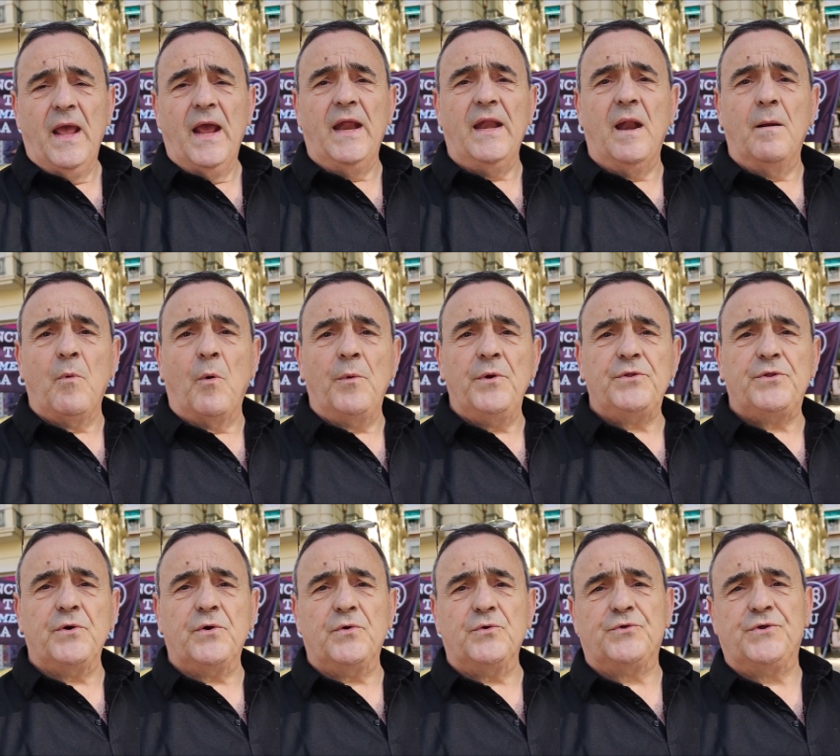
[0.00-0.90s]
En el
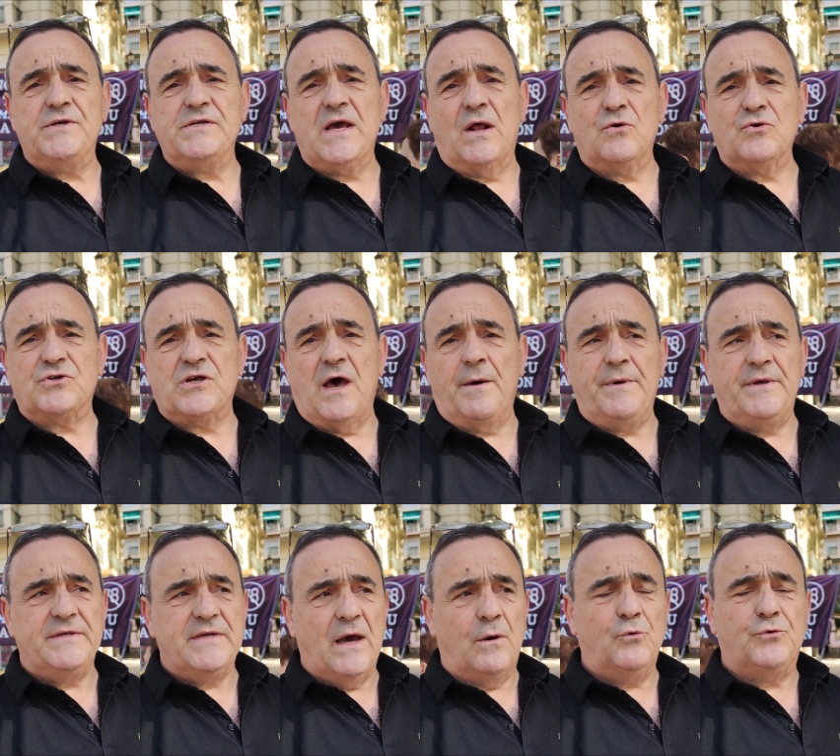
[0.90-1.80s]
momento en que usted ya lo
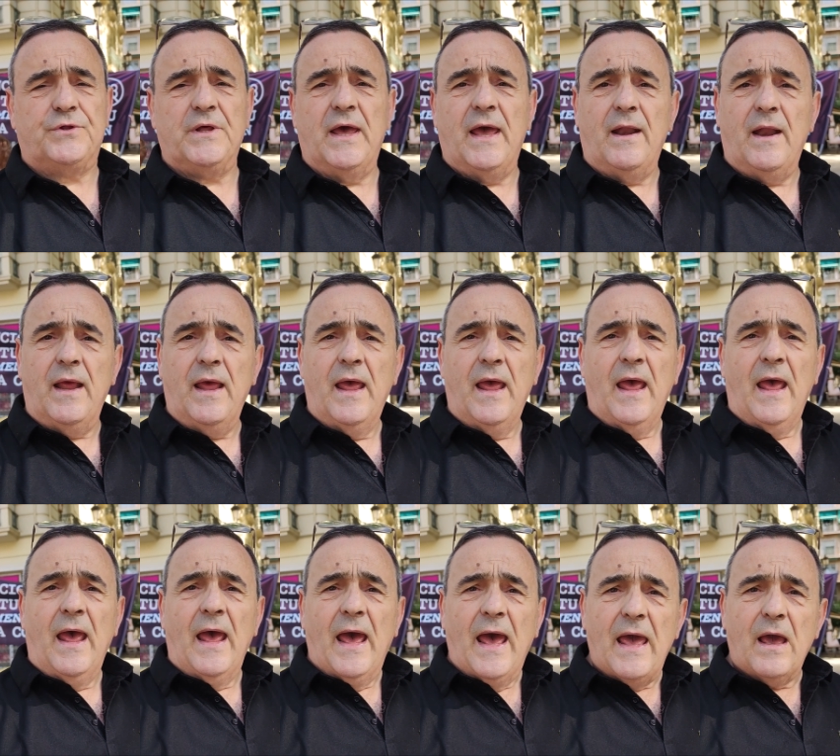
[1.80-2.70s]
sabe, ya usted
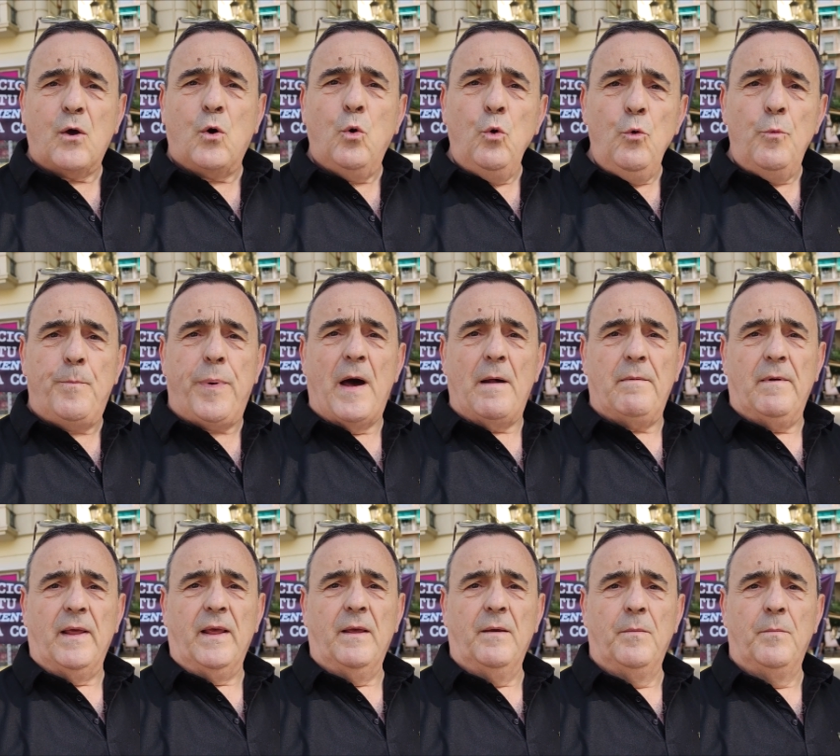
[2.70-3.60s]
es
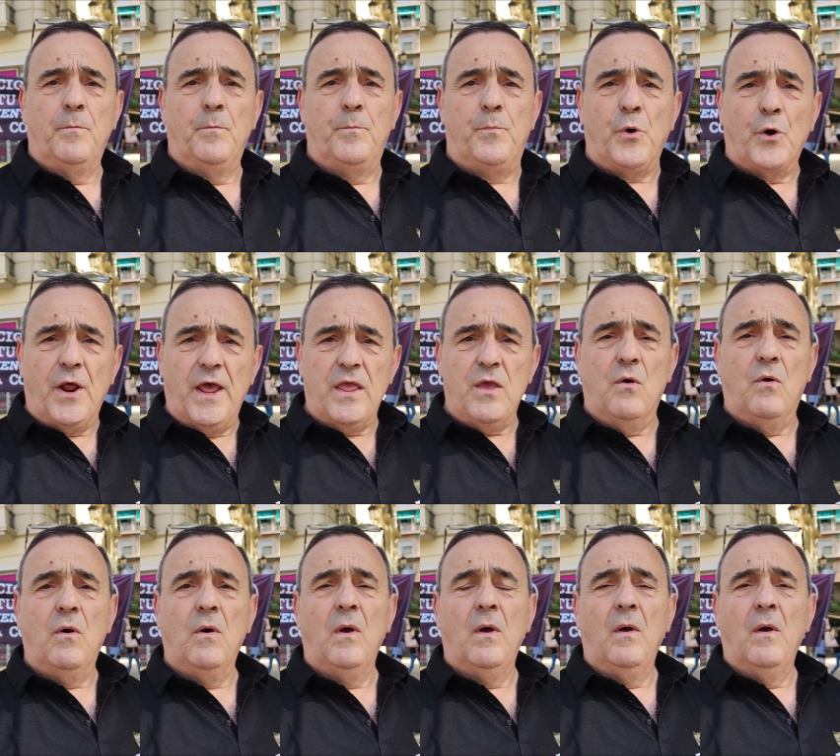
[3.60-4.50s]
culpable por ello,
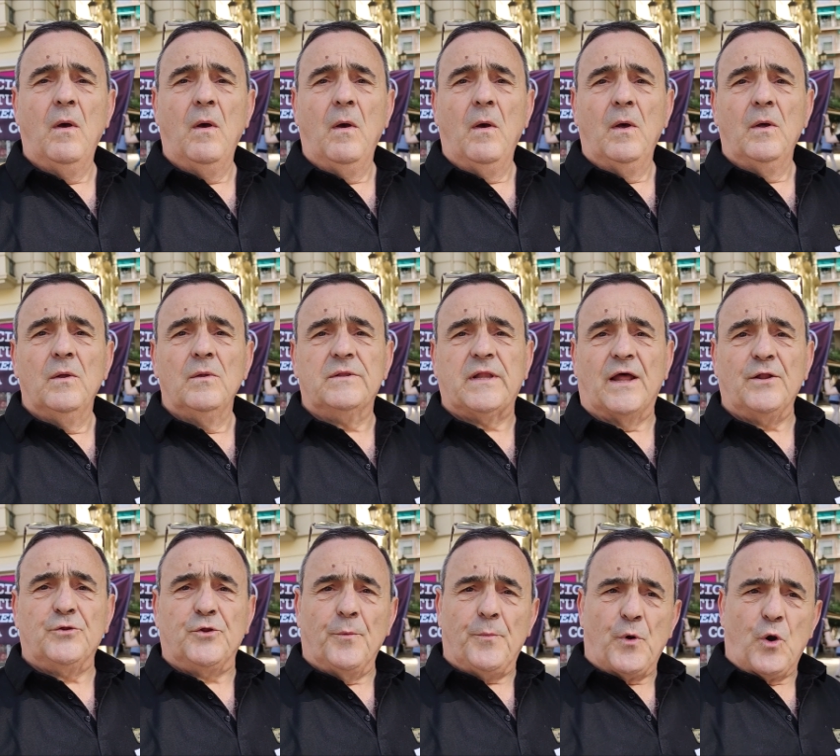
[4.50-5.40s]

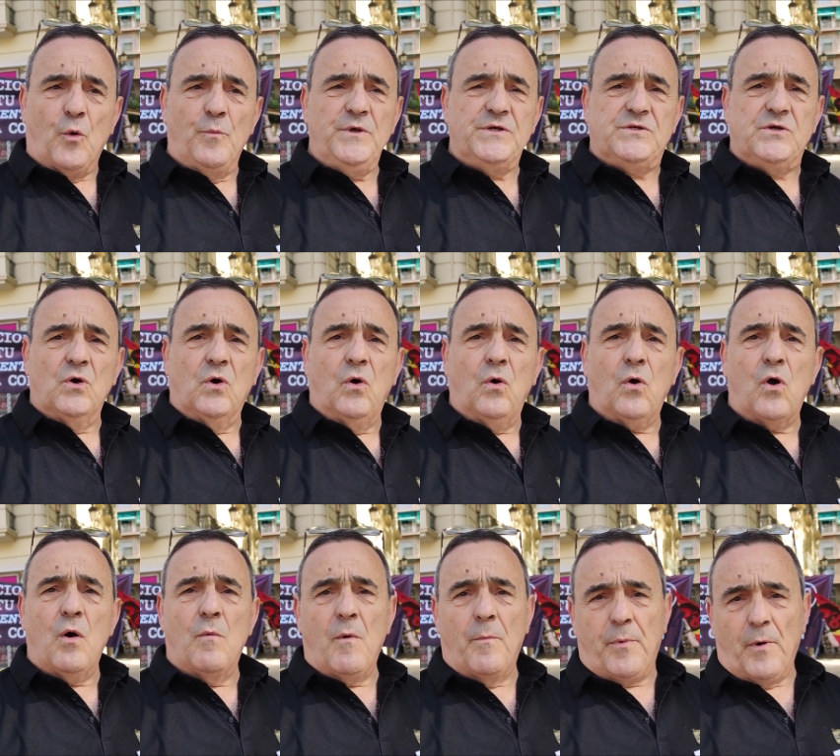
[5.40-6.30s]
tanto por omisión
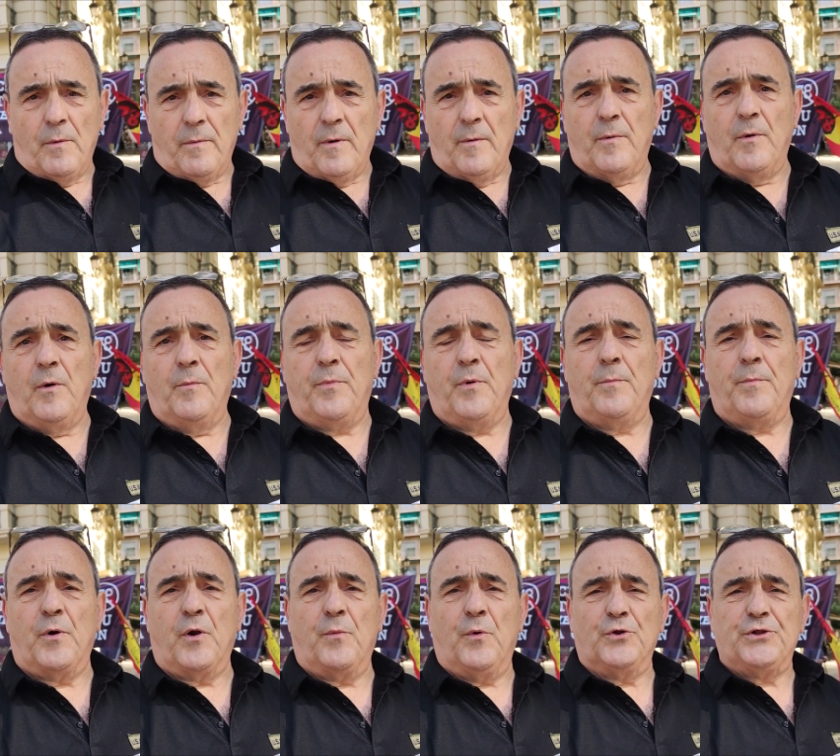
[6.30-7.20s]
como por, por